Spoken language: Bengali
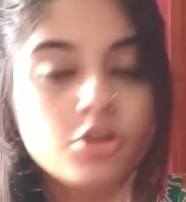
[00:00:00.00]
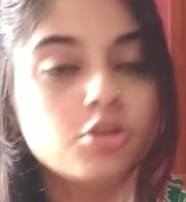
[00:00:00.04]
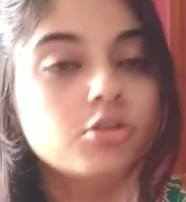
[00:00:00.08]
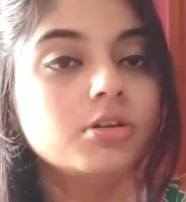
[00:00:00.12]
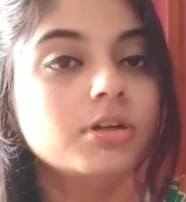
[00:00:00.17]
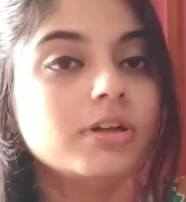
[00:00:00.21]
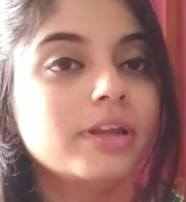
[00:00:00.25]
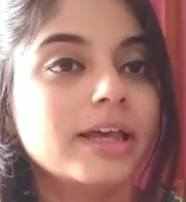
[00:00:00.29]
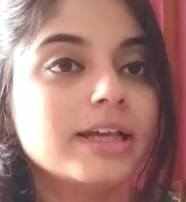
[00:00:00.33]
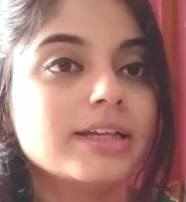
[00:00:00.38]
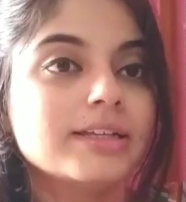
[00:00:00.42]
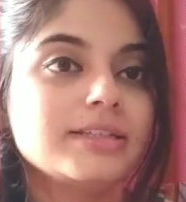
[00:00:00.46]
তো
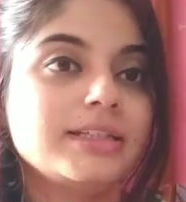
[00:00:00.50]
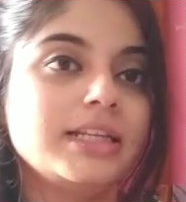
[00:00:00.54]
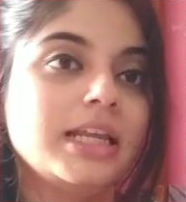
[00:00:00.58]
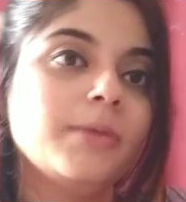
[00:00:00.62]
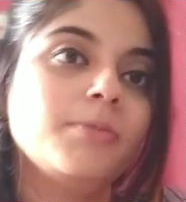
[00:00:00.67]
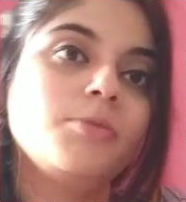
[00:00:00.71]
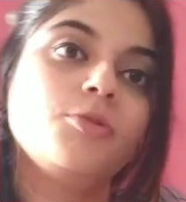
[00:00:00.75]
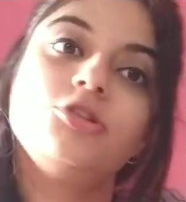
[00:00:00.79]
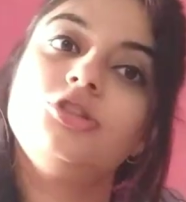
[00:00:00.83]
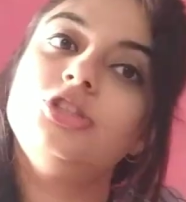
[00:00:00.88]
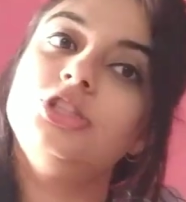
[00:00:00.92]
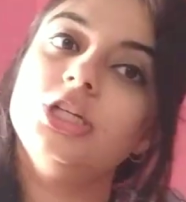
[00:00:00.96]
নেক্সট
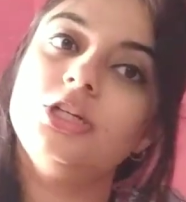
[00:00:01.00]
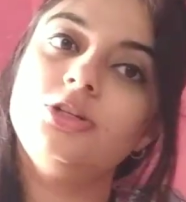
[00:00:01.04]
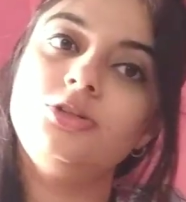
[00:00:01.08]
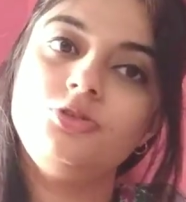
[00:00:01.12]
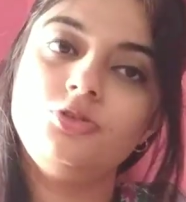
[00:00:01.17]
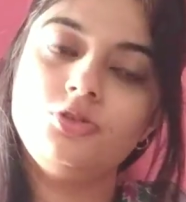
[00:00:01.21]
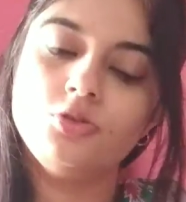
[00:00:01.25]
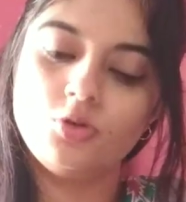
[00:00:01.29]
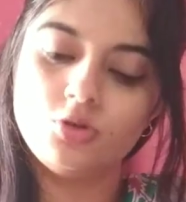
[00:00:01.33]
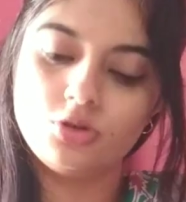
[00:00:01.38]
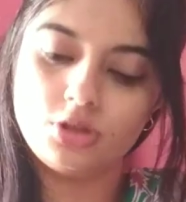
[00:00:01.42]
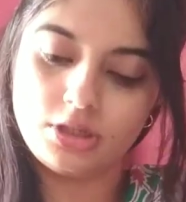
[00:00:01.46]
স্টেপ হচ্ছে
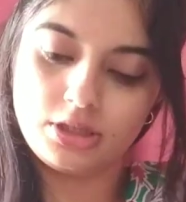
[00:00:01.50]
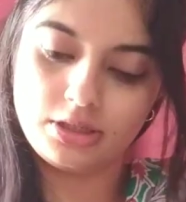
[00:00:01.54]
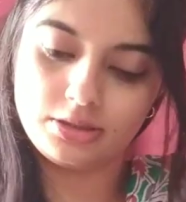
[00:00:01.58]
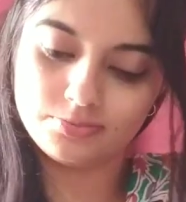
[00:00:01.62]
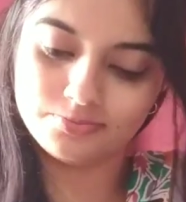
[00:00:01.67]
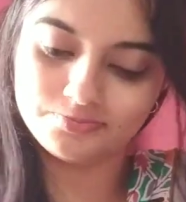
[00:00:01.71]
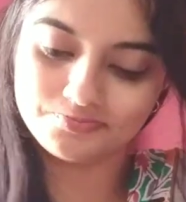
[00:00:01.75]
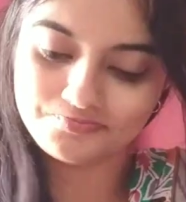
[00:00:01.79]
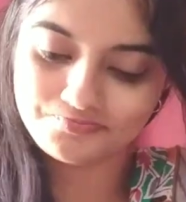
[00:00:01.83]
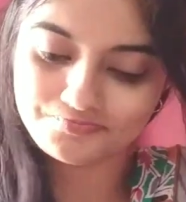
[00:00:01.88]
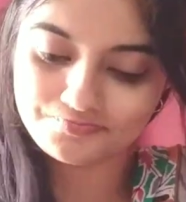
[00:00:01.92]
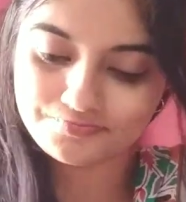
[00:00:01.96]
টোনিং
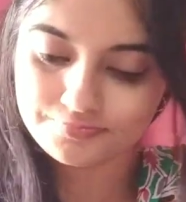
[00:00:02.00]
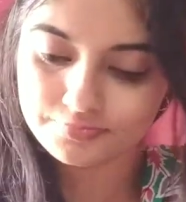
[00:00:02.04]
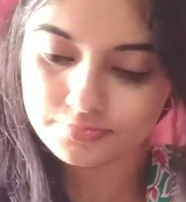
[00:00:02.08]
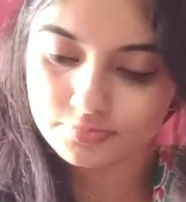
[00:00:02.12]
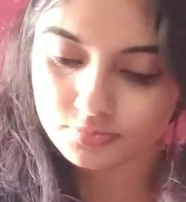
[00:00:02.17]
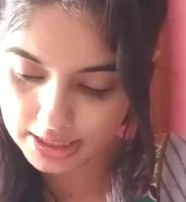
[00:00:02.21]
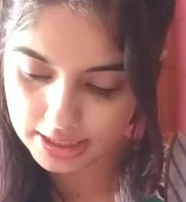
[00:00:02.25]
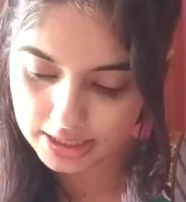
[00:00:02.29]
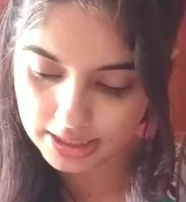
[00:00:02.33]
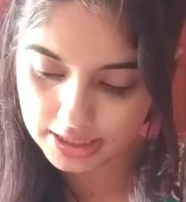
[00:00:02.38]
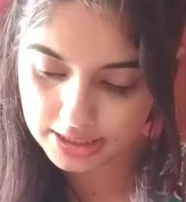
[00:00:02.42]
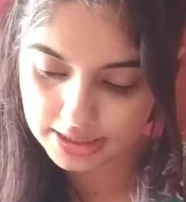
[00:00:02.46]

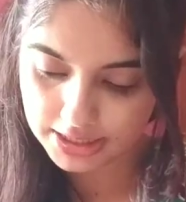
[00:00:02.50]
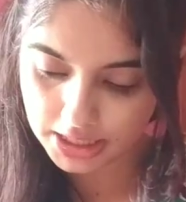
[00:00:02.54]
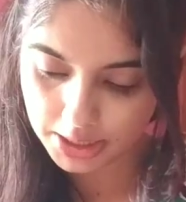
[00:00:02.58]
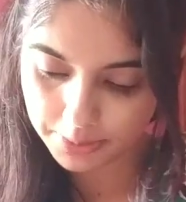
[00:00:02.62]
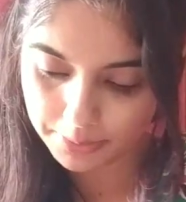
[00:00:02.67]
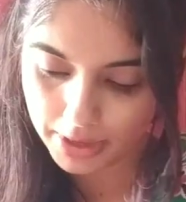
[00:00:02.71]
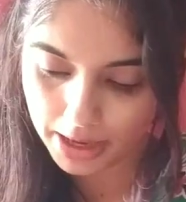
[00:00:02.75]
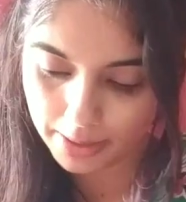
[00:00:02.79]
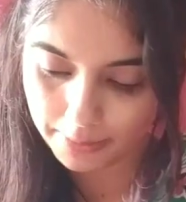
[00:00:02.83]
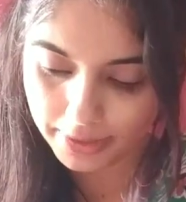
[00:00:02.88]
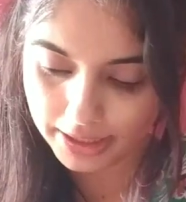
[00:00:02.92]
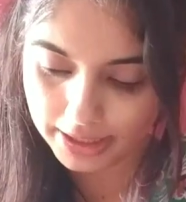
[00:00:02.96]

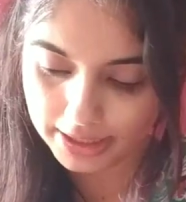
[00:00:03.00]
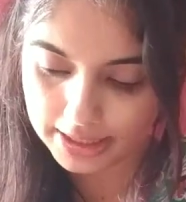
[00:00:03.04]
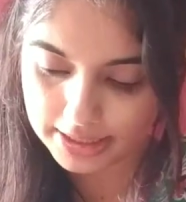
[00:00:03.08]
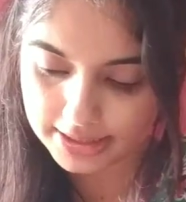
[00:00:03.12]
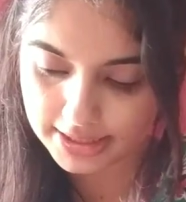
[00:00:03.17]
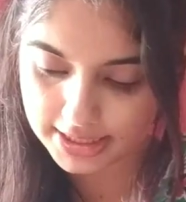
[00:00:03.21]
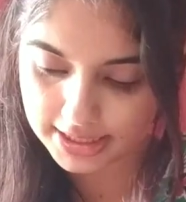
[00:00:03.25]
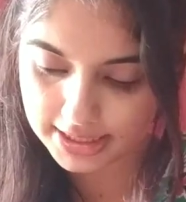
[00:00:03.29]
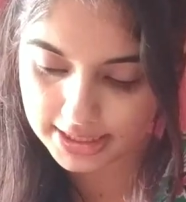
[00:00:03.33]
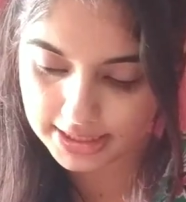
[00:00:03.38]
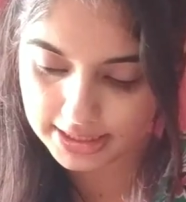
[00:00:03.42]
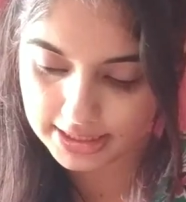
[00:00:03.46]
হিসেবে আমার
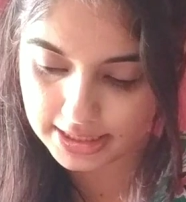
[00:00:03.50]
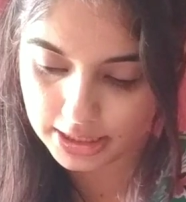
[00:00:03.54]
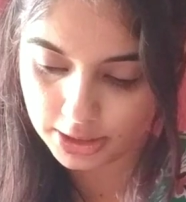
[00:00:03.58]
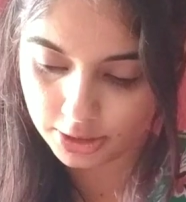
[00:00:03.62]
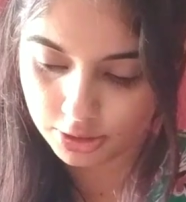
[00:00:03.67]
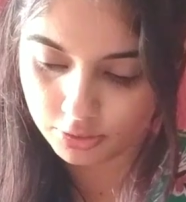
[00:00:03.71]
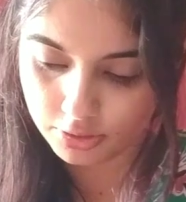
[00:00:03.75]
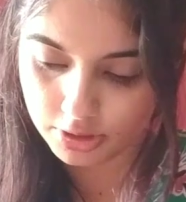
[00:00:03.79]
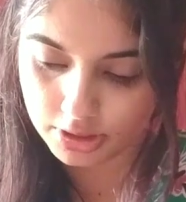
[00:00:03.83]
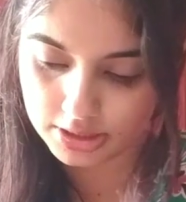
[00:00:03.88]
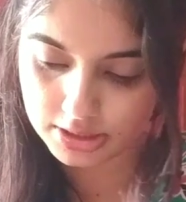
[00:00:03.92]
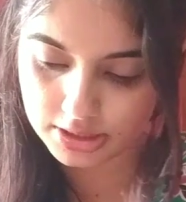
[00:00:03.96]
কাছে যেটা
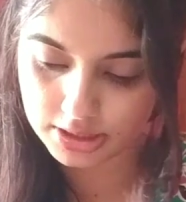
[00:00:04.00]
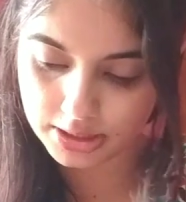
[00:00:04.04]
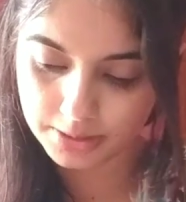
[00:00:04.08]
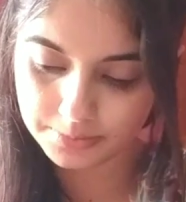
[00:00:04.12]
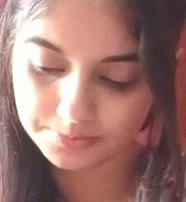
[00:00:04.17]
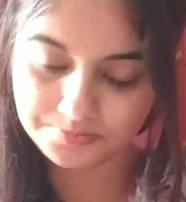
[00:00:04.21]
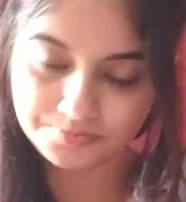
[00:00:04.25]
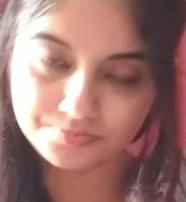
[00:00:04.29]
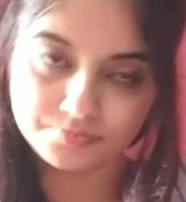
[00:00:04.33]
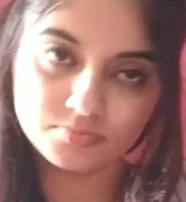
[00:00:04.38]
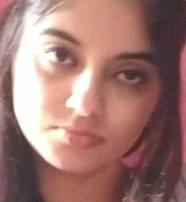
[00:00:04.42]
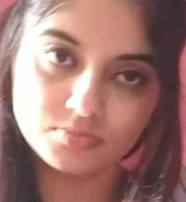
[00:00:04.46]
রয়েছে
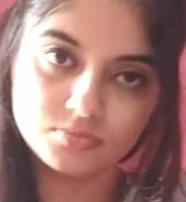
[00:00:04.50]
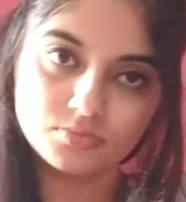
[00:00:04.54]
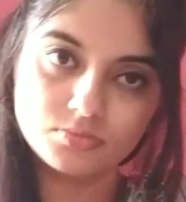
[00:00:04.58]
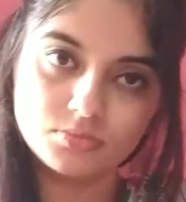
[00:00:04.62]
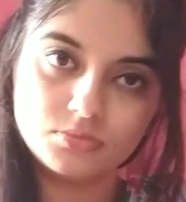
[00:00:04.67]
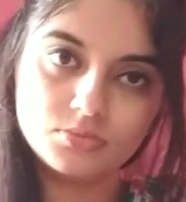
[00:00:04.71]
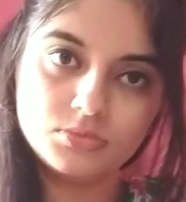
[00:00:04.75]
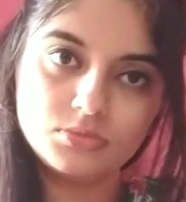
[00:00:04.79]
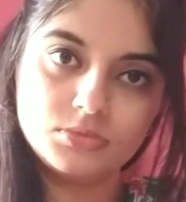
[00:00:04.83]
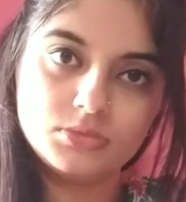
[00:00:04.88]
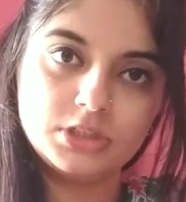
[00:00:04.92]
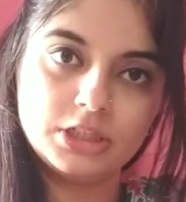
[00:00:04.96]

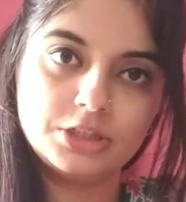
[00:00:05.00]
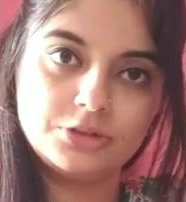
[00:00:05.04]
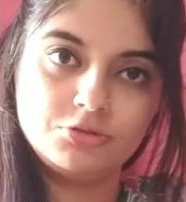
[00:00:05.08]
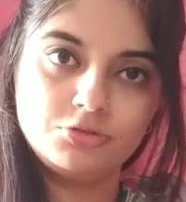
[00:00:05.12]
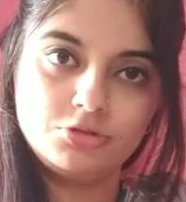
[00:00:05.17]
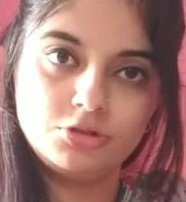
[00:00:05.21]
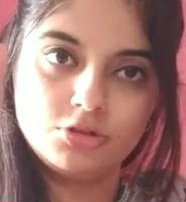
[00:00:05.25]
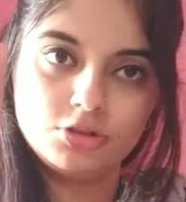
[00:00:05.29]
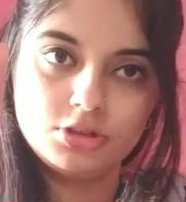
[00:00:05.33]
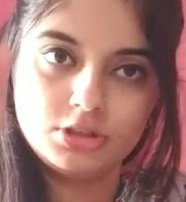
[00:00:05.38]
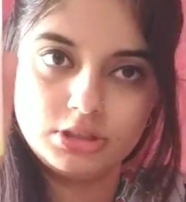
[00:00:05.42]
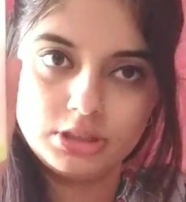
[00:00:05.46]
সে
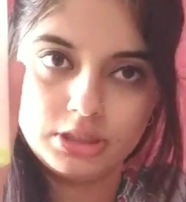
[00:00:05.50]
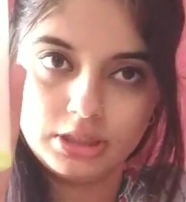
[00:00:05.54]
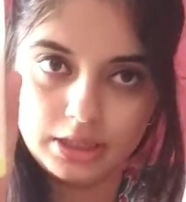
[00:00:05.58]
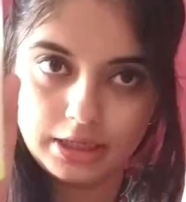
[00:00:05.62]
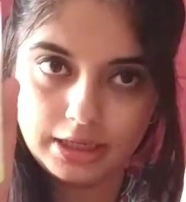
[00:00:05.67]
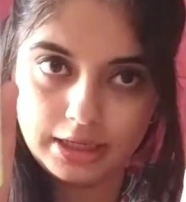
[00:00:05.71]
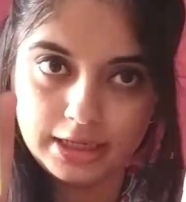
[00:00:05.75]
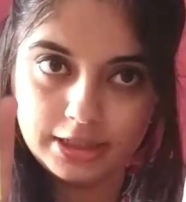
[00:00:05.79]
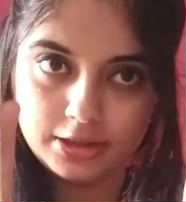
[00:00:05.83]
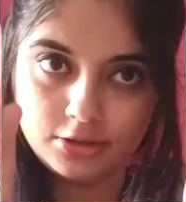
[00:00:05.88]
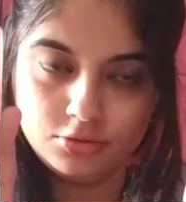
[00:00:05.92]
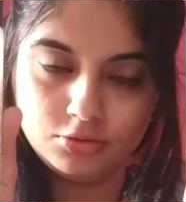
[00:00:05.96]
দুটো হচ্ছে
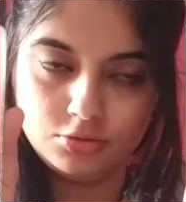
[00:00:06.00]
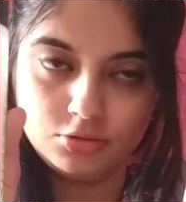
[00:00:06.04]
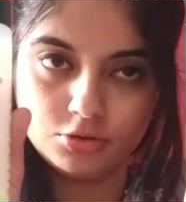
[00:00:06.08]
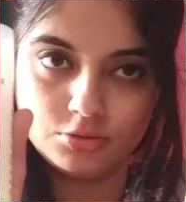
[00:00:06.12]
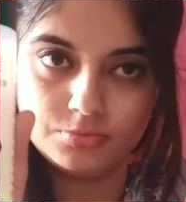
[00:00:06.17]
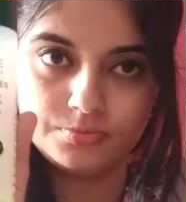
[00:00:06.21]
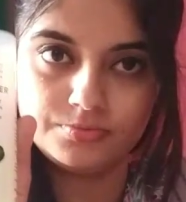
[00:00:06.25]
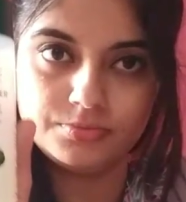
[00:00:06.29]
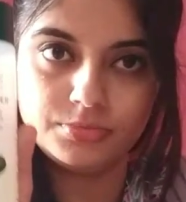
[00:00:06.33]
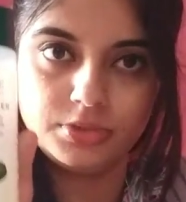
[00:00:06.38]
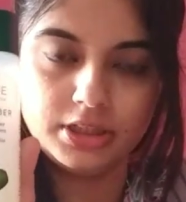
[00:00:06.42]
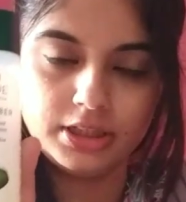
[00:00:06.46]
এই দুটো
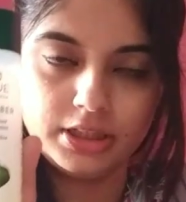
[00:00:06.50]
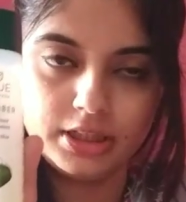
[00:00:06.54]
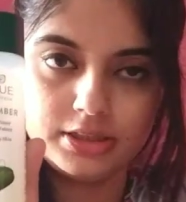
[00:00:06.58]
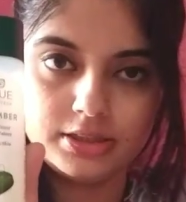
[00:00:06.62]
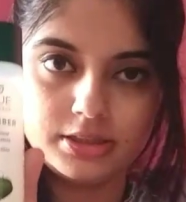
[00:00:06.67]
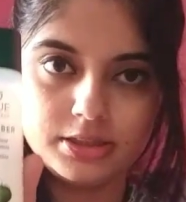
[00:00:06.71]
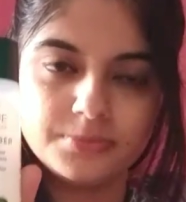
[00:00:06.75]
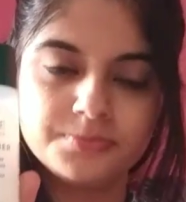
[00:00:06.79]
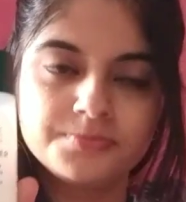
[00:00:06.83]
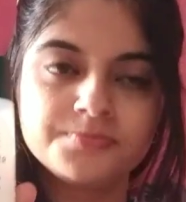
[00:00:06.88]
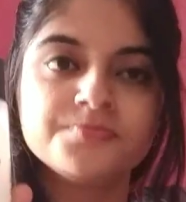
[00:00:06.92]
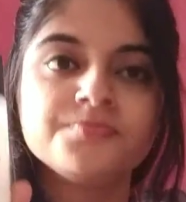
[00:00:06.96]
ঠিক আছে